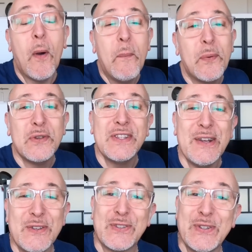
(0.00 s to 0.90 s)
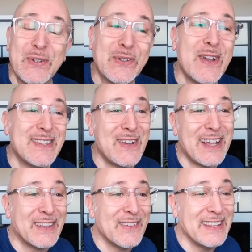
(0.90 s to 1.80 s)
vous proposer le studio
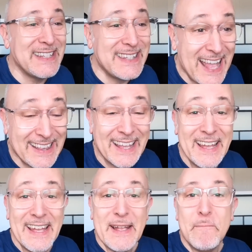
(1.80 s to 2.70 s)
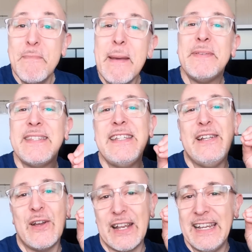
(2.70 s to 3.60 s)
397, même
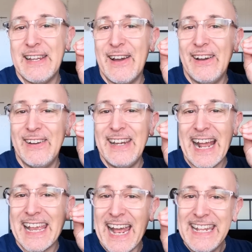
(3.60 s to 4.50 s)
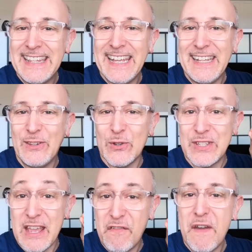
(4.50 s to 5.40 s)
si la, qualité de
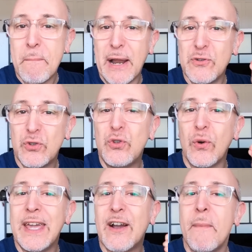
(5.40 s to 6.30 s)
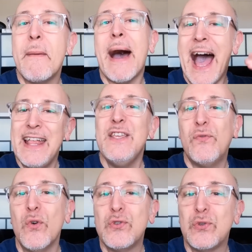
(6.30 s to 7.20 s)
ce qui est fait par le studio est quand même un
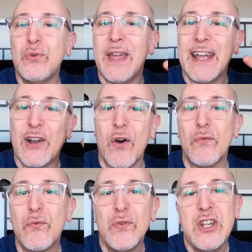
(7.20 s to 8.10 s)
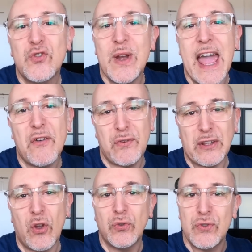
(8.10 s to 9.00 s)
niveau au-dessus. Et quand vous voulez jouer à Air
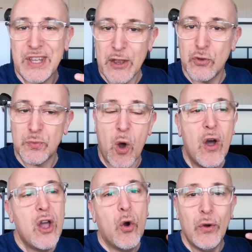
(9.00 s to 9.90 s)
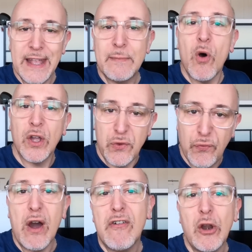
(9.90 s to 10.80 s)
Factor 2 sérieusement, honnêtement, il
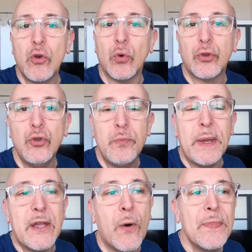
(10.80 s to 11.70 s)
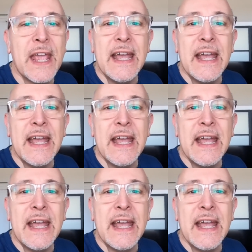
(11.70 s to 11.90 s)
faut avoir le contenu payant.